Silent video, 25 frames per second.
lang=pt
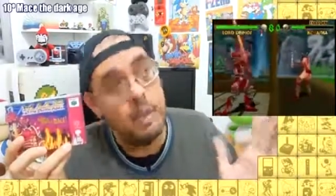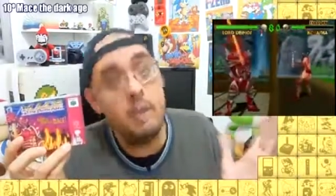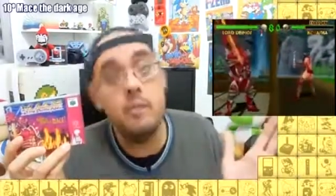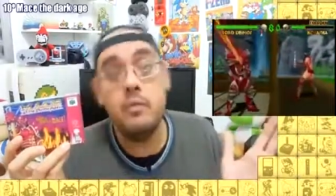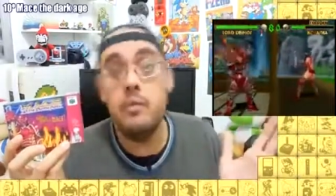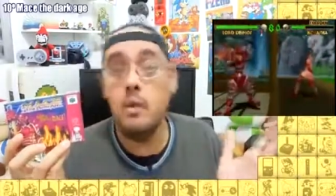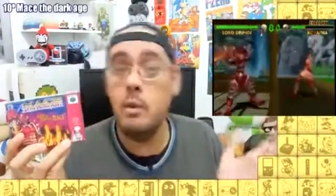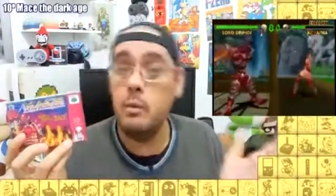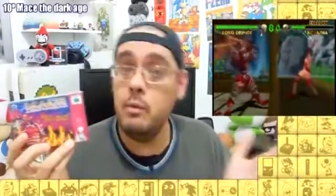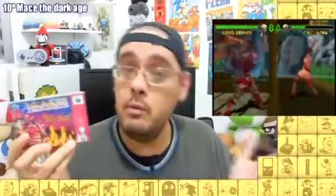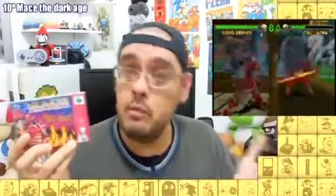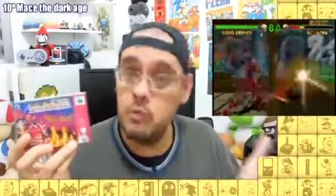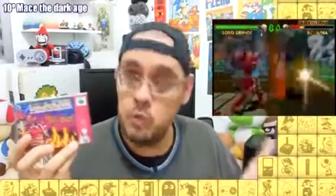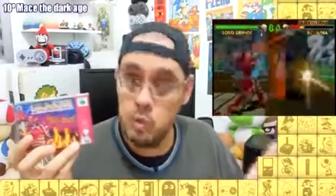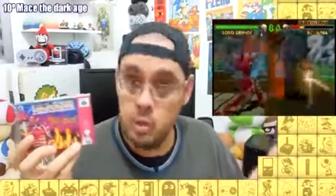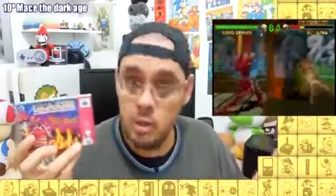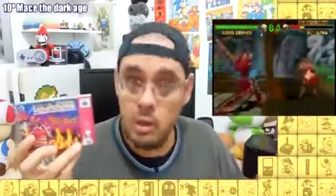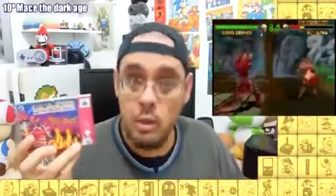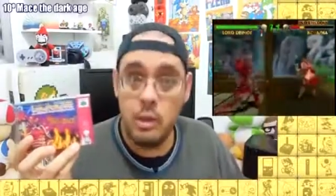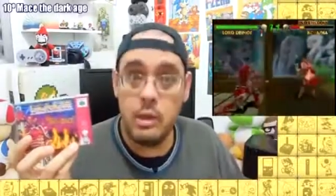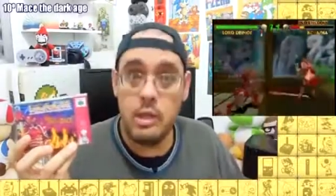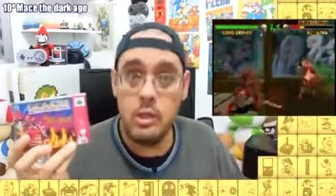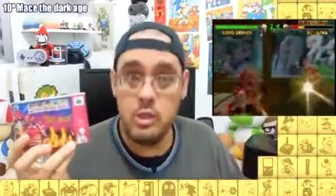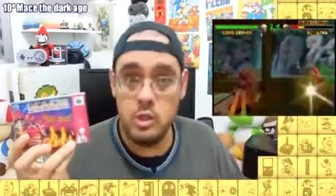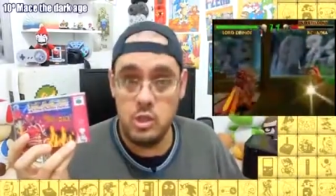Vamos jogar
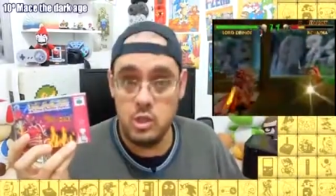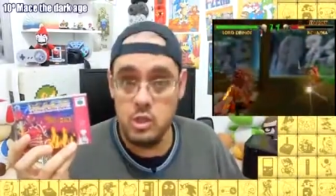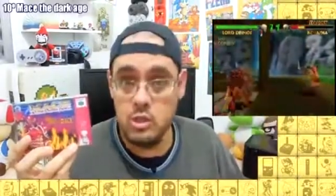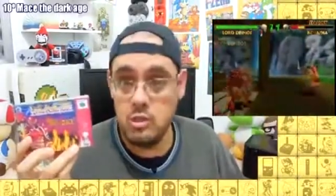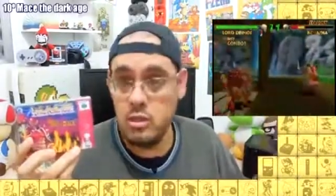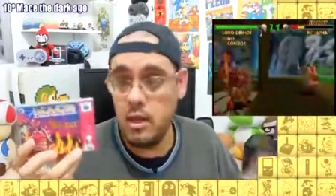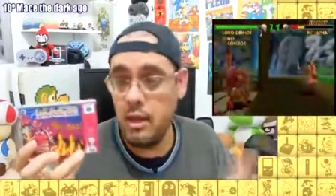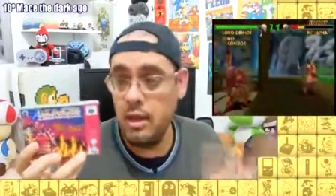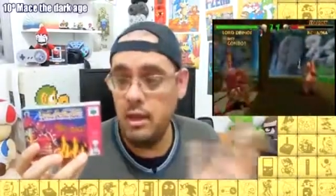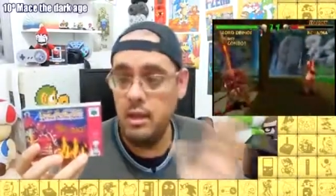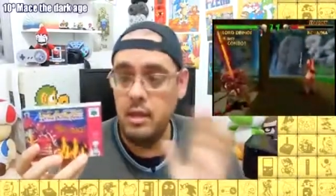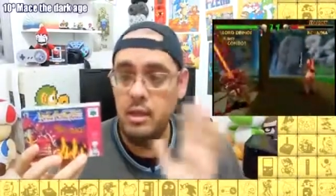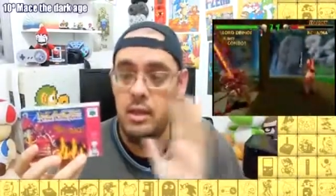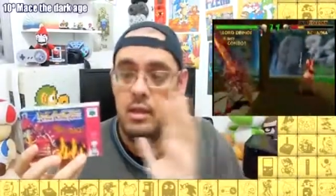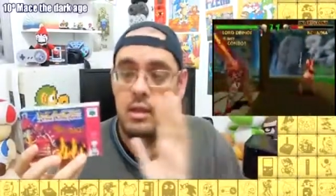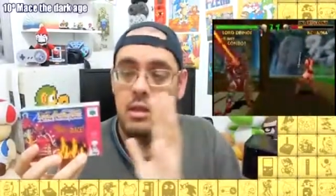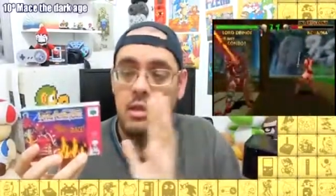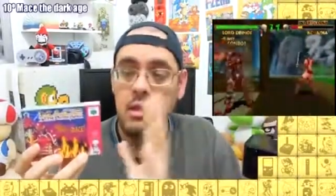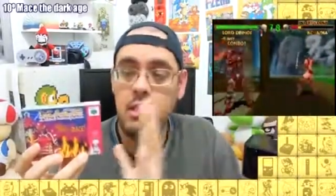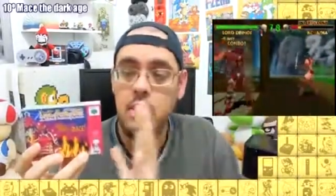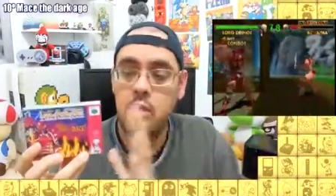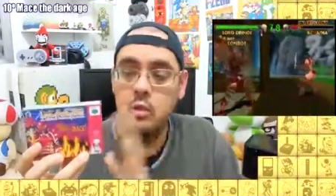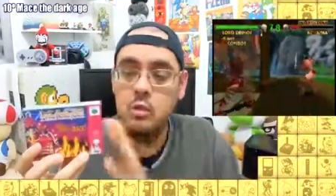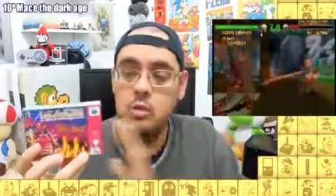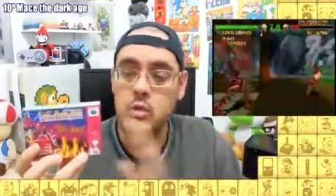o que a gente tem.
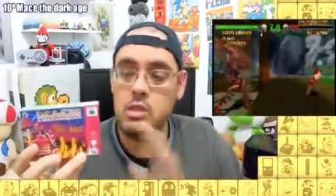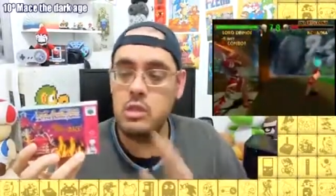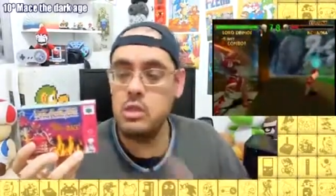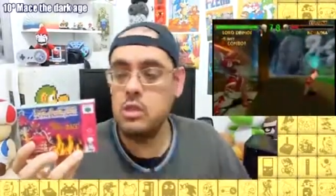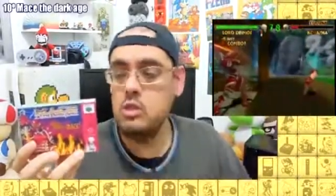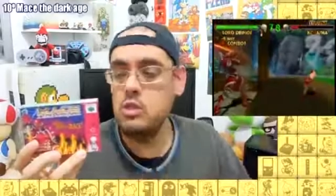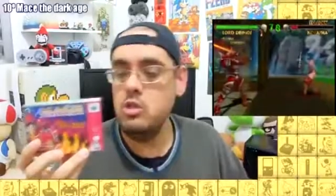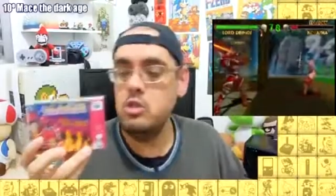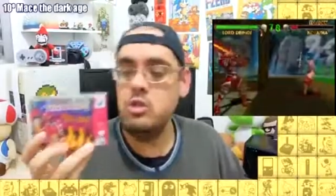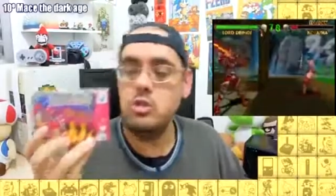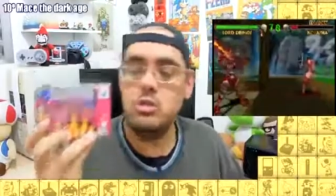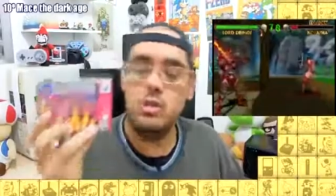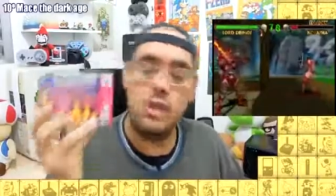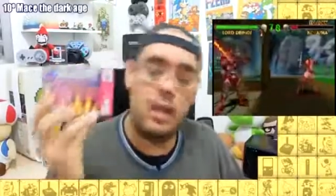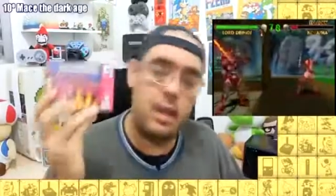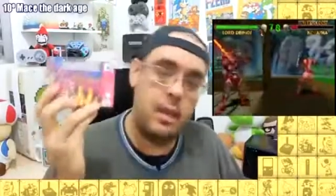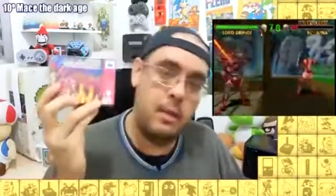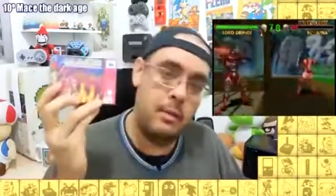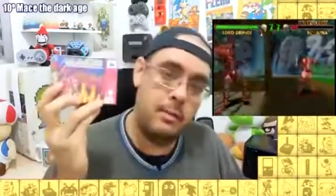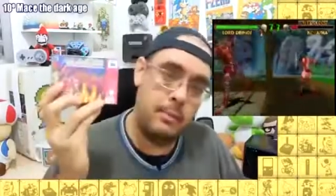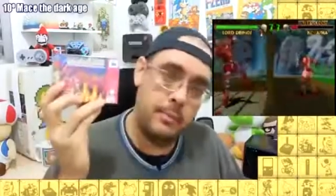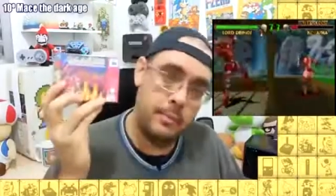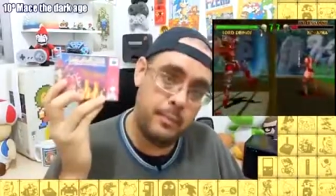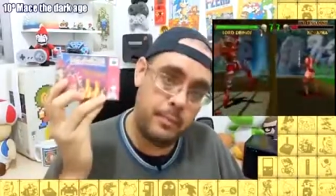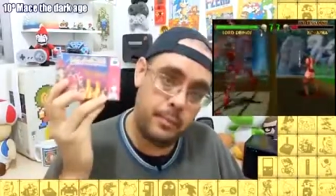E dos que a gente
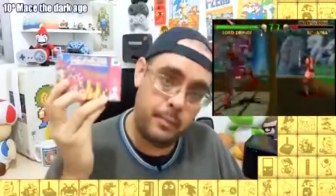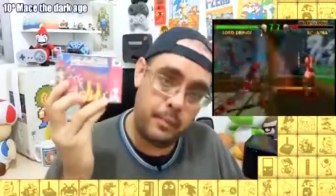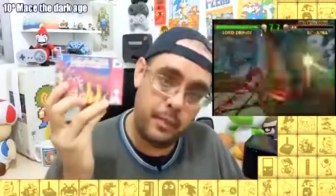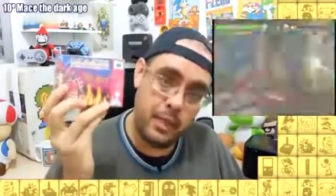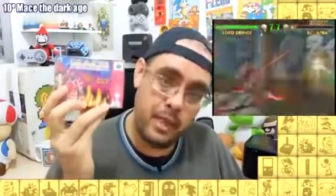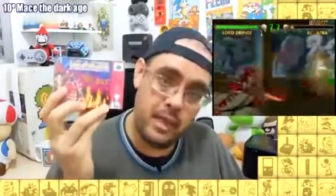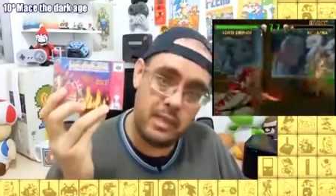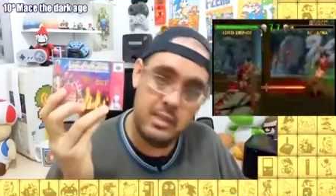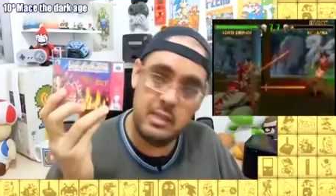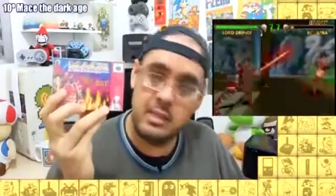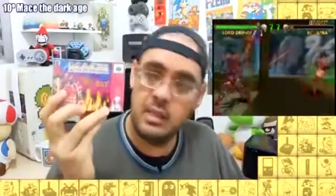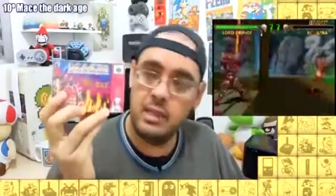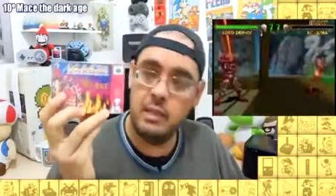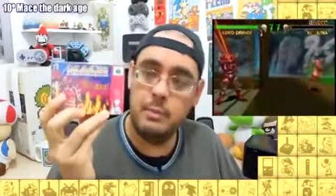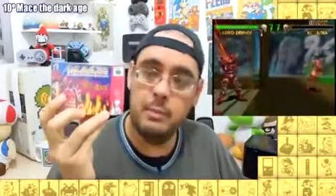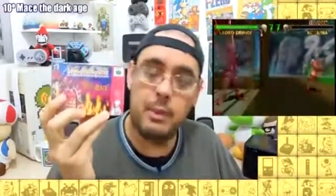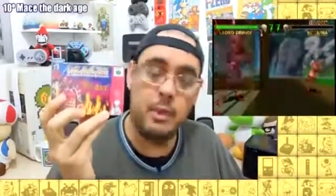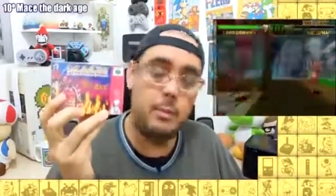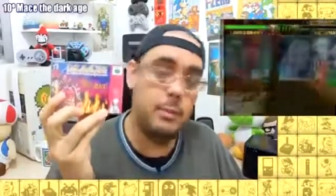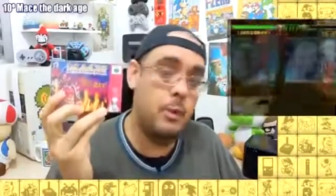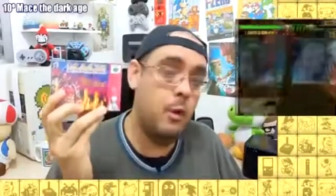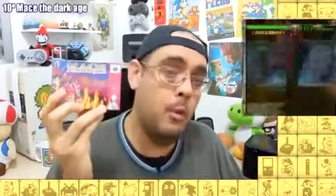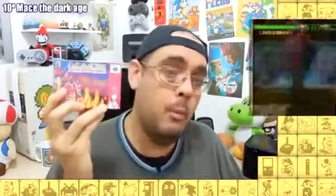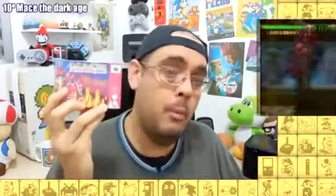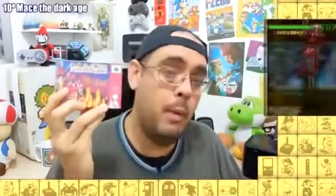tem, esse aqui pra
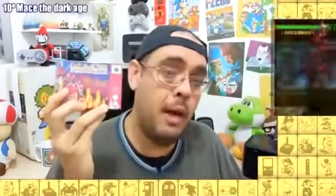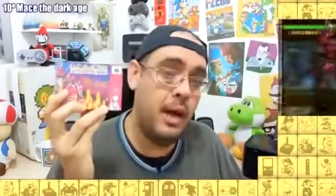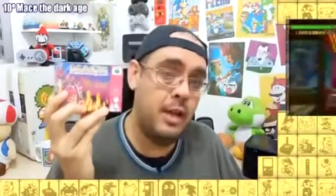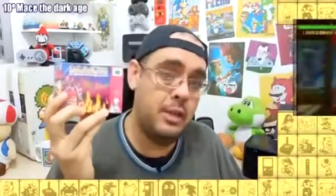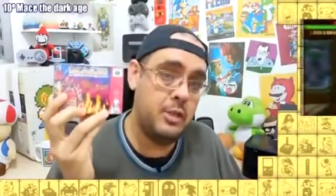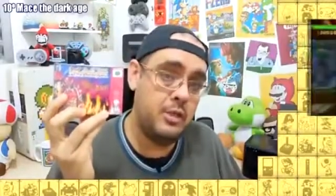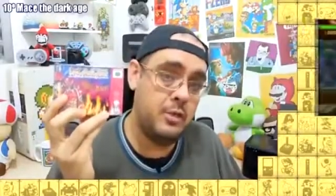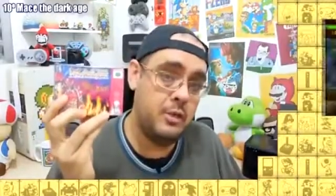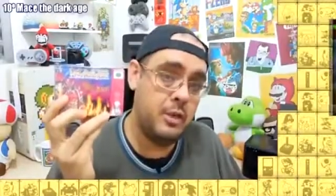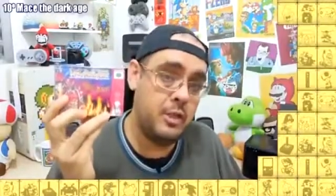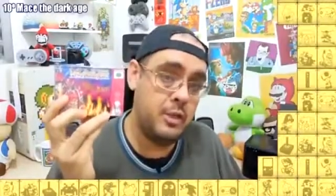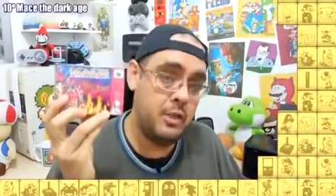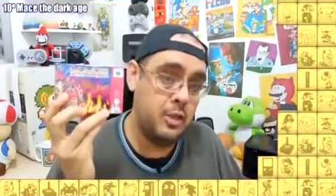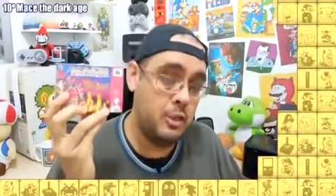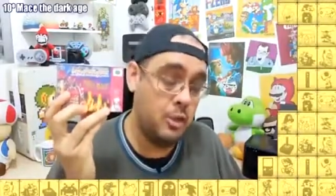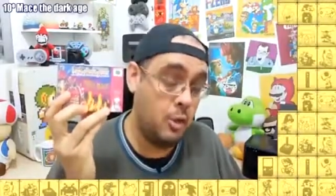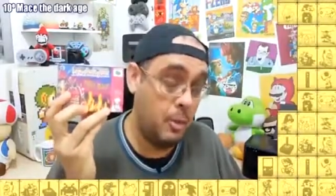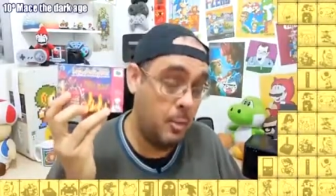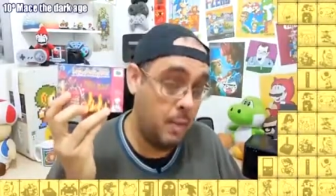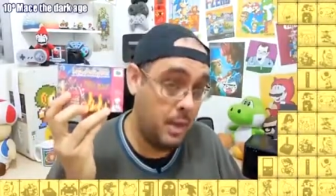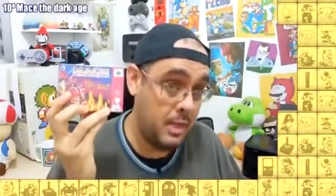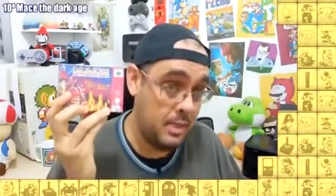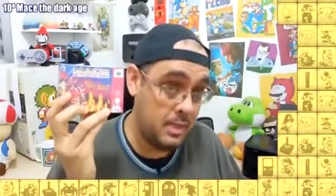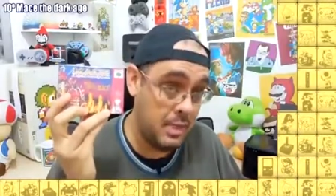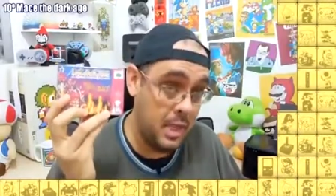mim é o mais divertido, é
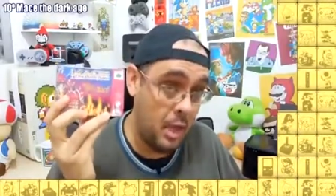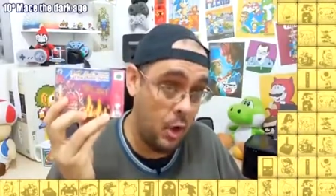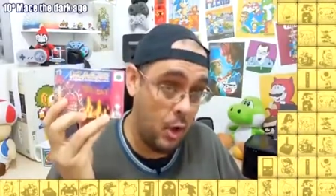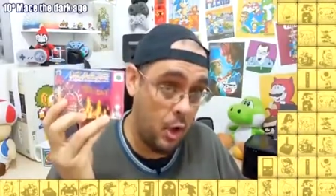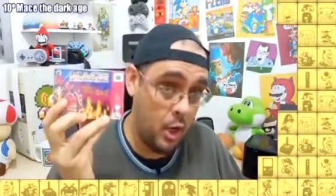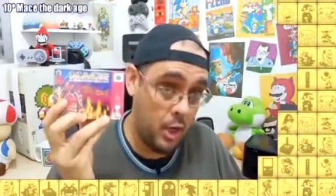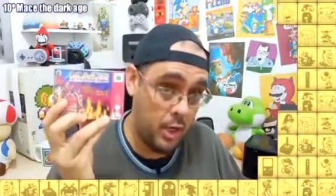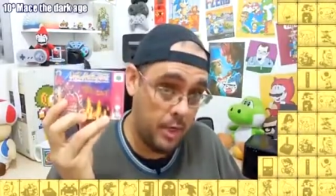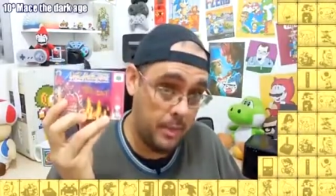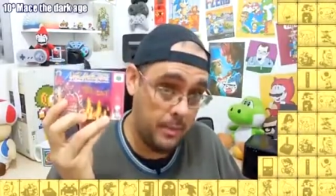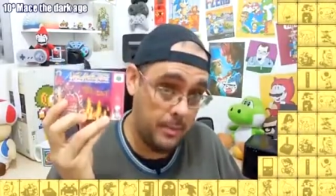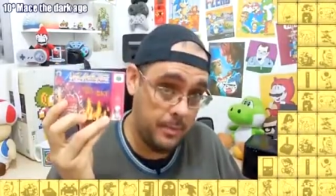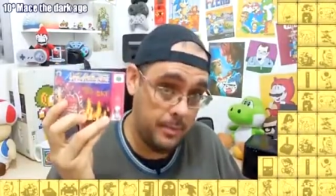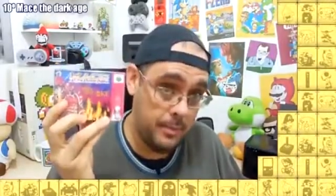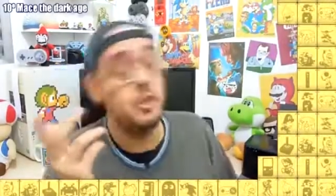o mais da hora.